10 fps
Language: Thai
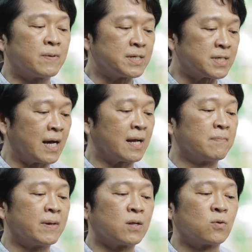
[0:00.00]
พระราชทาน
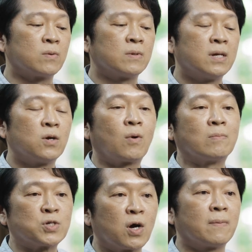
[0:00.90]
เป็นค
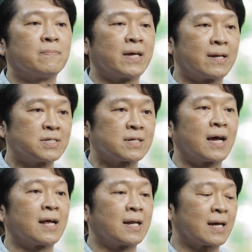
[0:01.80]
วามชอบในราชการ